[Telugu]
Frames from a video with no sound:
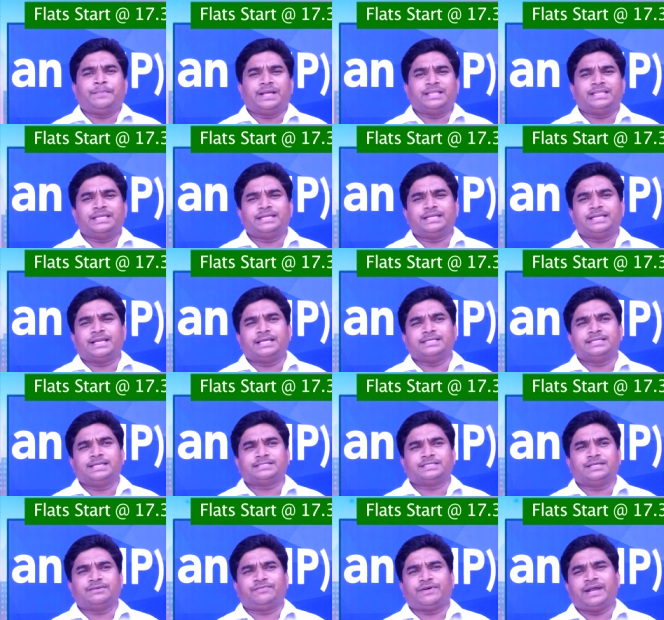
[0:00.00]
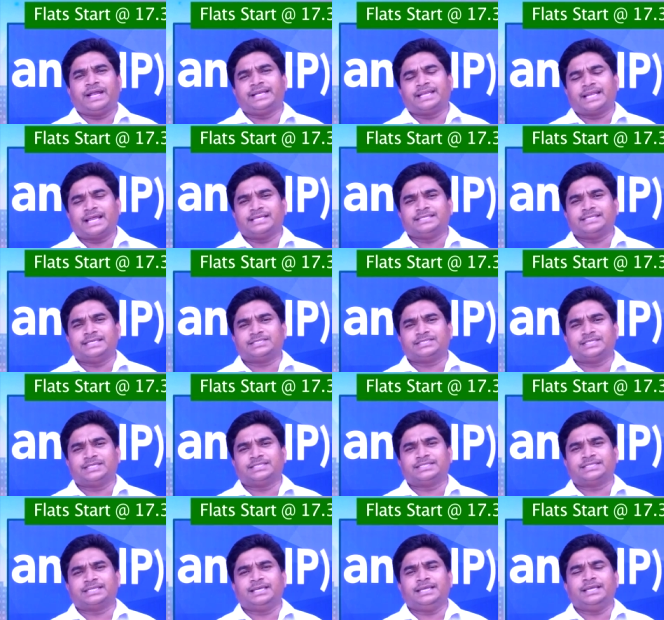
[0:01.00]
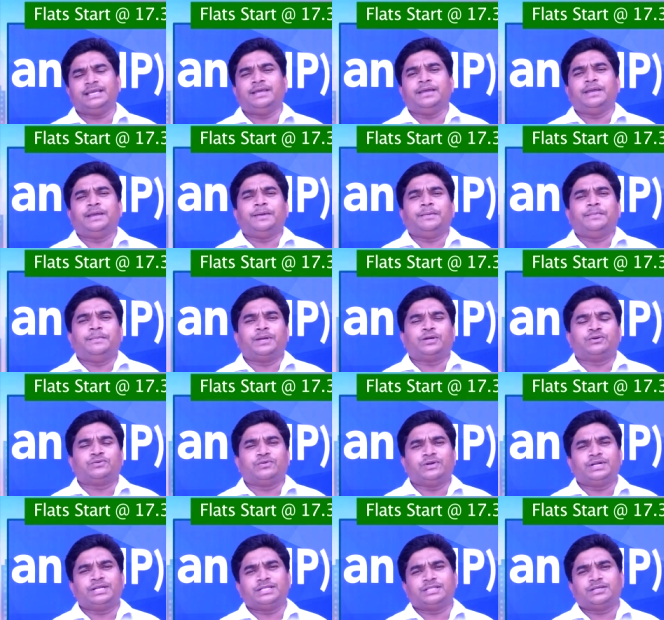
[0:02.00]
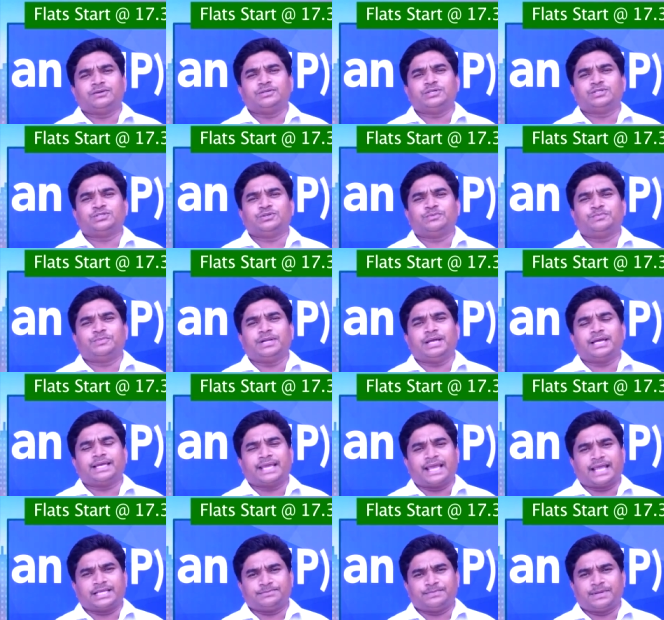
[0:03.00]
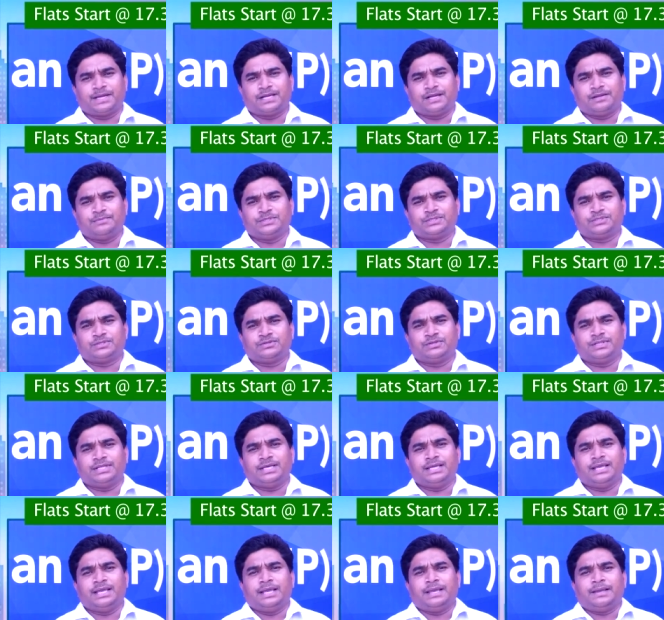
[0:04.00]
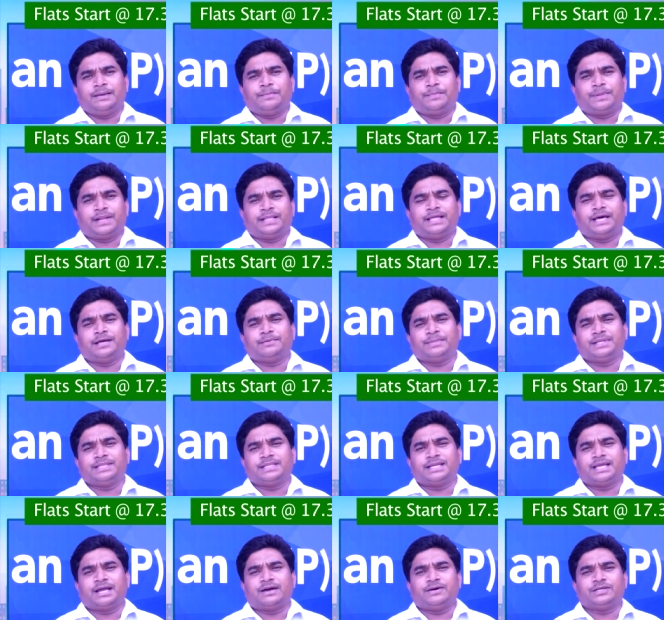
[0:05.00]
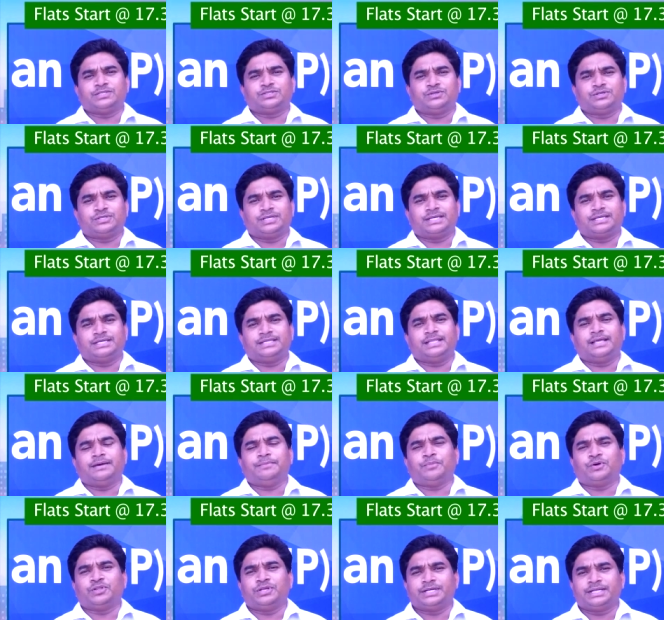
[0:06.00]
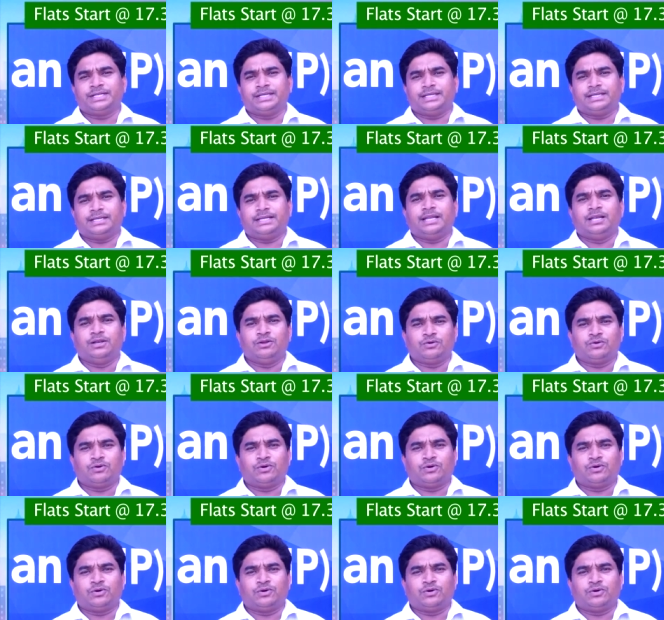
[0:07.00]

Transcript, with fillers: ప్రతి ట్రాన్సాక్షన్ ఫైవ్ ట్రాన్సాక్షన్స్కి మీకు ట్వంటీ థౌజండ్ చొప్పున క్యాష్ బ్యాక్ లభిస్తుంది ప్రధాన మంత్రి ఆవాస్ యోజన కింద మొదటి ఇల్లు